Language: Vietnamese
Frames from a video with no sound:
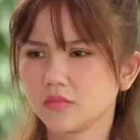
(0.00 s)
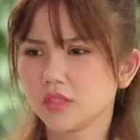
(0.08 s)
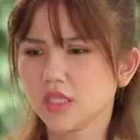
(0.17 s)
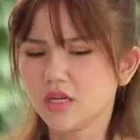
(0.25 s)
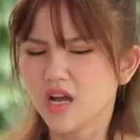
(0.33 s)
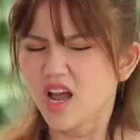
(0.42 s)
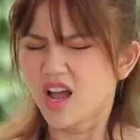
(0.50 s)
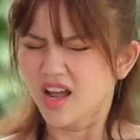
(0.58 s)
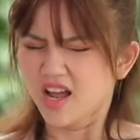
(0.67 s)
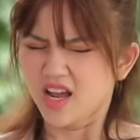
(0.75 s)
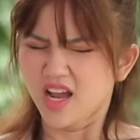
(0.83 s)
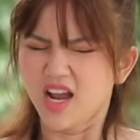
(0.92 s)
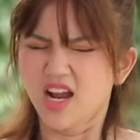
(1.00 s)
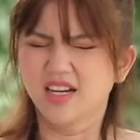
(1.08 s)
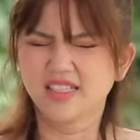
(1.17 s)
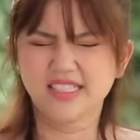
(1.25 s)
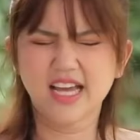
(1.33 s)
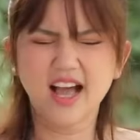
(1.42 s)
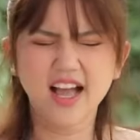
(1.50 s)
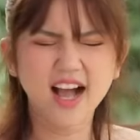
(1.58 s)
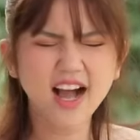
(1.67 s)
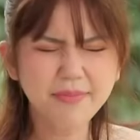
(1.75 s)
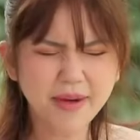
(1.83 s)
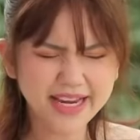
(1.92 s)
gì lố lăng vậy trời
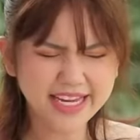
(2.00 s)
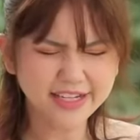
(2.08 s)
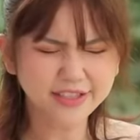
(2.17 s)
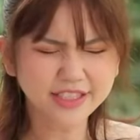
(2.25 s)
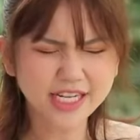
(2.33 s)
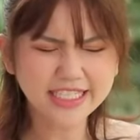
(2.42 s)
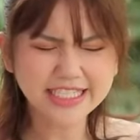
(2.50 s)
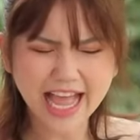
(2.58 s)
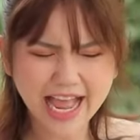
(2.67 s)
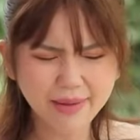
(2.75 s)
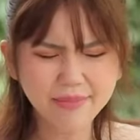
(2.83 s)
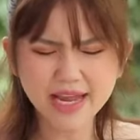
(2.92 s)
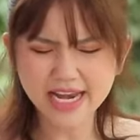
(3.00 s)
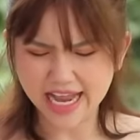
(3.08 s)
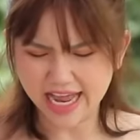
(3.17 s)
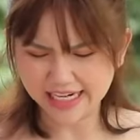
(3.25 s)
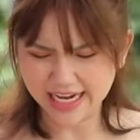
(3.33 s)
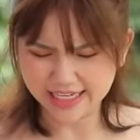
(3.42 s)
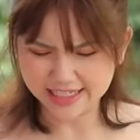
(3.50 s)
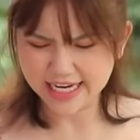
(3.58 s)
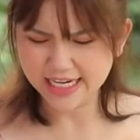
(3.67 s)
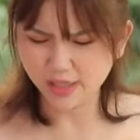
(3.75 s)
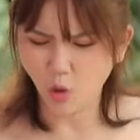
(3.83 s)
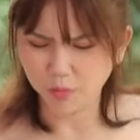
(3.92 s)
ơi bởi vậy con nói tám á là, là
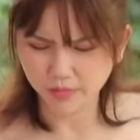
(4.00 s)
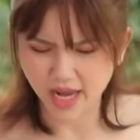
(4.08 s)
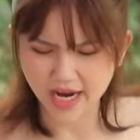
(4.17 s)
đi thục